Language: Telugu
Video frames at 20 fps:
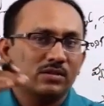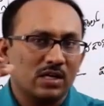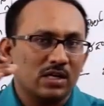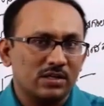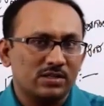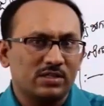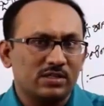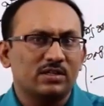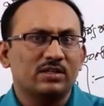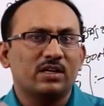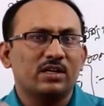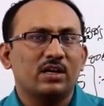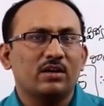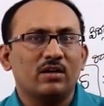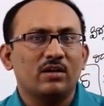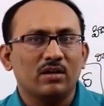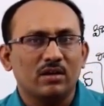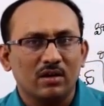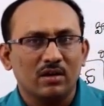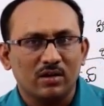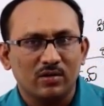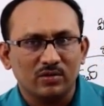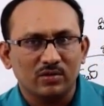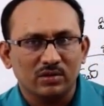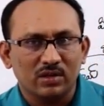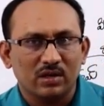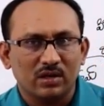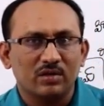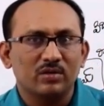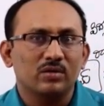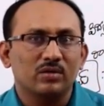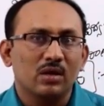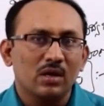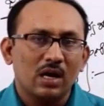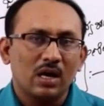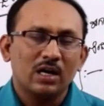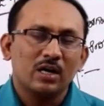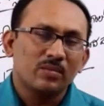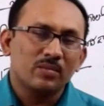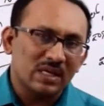సచిన్ టెండూల్కర్ అవుతాడు
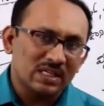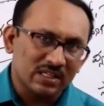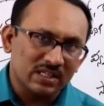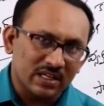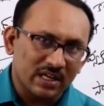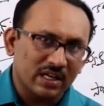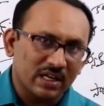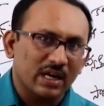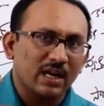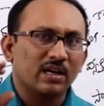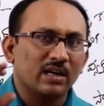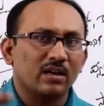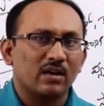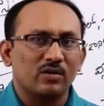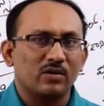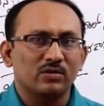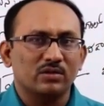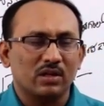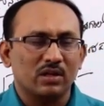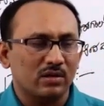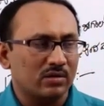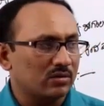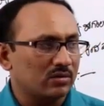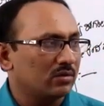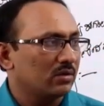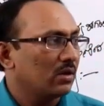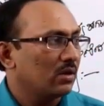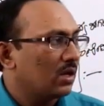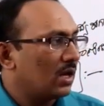అంటే మంచి క్రికెటర్ అవుతాడు